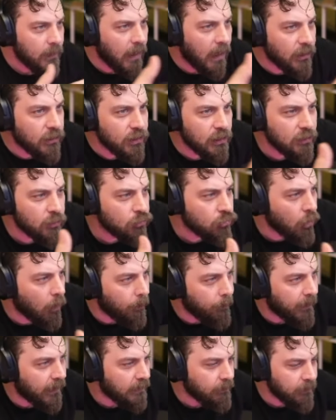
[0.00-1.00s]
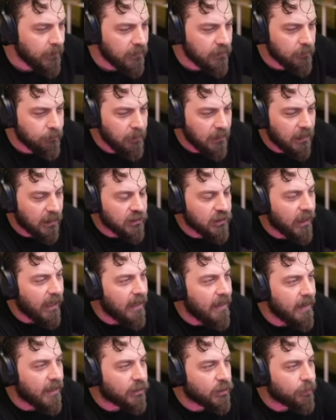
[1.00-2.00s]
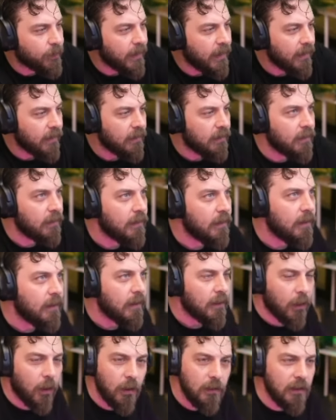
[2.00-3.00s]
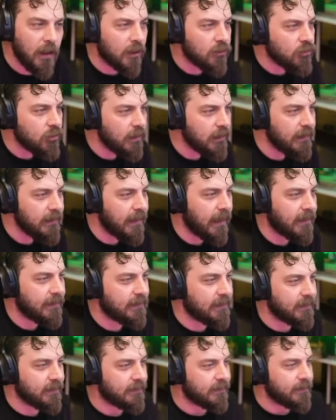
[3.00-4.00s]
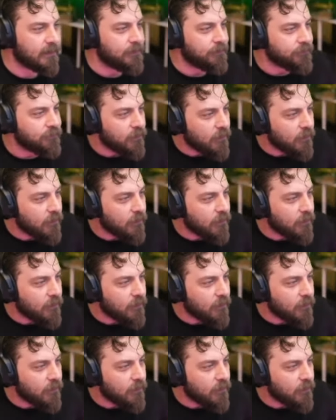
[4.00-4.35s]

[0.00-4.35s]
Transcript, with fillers: Karşılıklı sohbet, bir, birkaç elleşme. Ondan sonra gidersiniz.